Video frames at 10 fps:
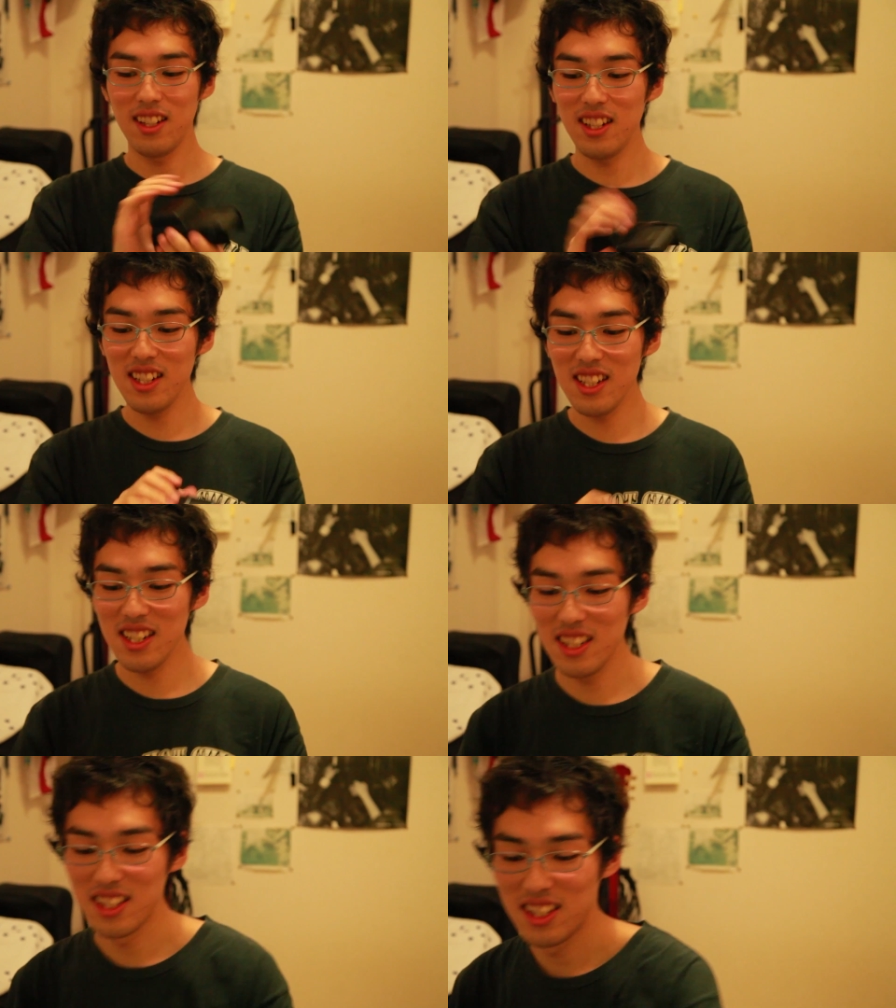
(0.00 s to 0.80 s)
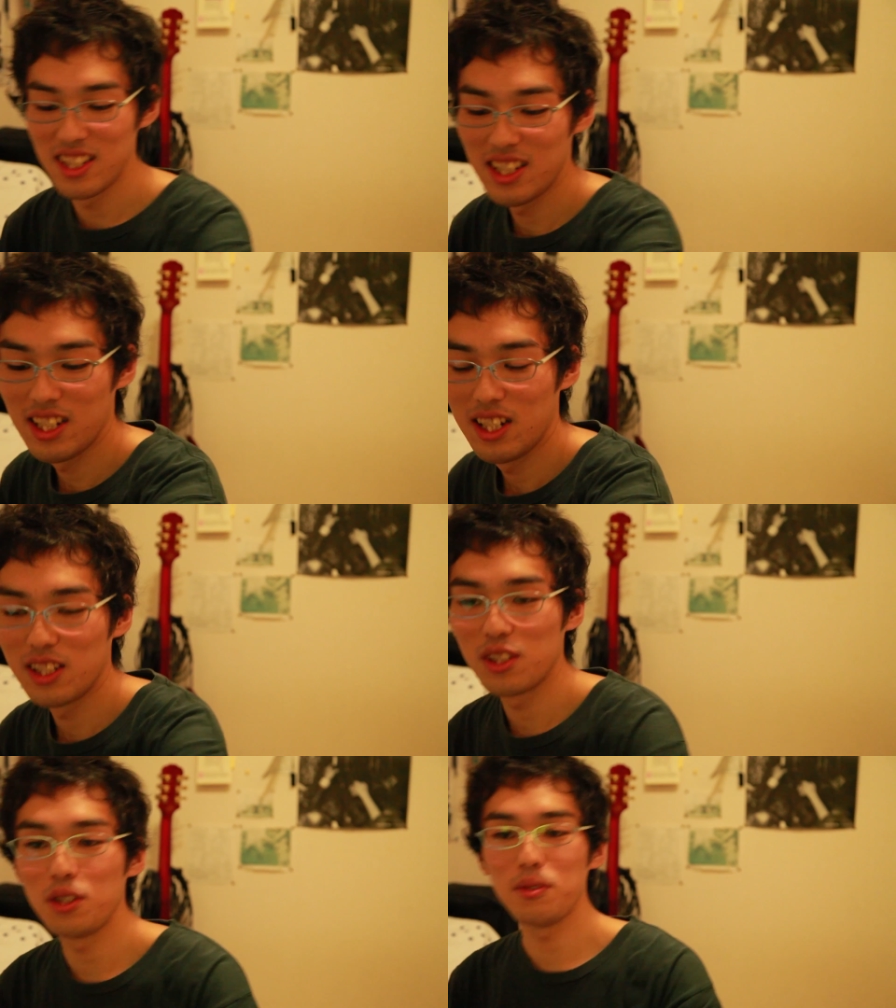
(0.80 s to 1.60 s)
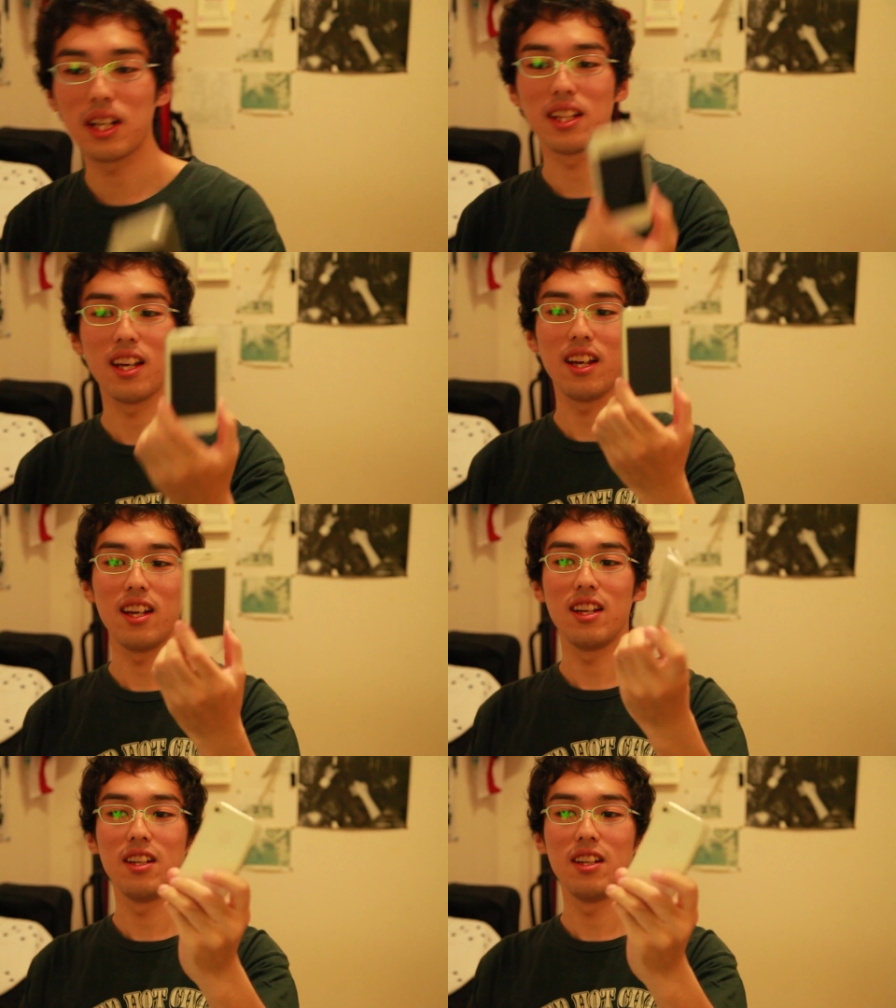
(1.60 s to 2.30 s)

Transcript: あというわけで